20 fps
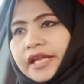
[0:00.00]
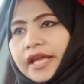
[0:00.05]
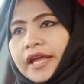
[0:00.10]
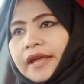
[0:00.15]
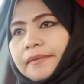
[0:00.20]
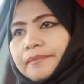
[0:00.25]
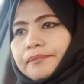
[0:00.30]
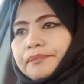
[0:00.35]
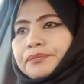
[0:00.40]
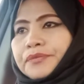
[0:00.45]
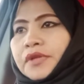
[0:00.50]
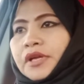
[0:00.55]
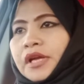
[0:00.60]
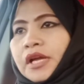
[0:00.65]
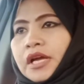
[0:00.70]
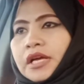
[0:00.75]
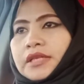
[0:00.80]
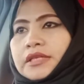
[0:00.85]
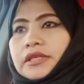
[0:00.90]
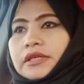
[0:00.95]
name
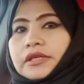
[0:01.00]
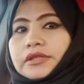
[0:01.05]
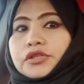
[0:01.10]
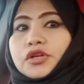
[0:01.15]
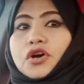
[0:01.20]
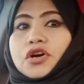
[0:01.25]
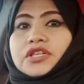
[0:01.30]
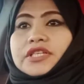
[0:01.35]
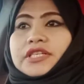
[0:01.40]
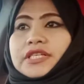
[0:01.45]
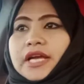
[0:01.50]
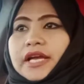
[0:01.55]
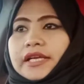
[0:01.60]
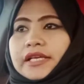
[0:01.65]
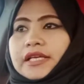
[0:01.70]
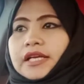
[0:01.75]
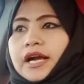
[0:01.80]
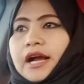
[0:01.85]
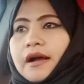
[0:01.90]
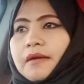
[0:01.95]
uh, doon sa
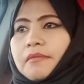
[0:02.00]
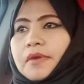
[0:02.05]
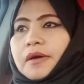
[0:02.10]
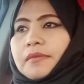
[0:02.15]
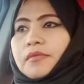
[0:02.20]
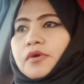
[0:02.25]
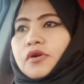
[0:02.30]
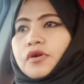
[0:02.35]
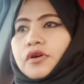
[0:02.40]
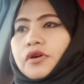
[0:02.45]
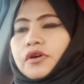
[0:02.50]
ikama mo.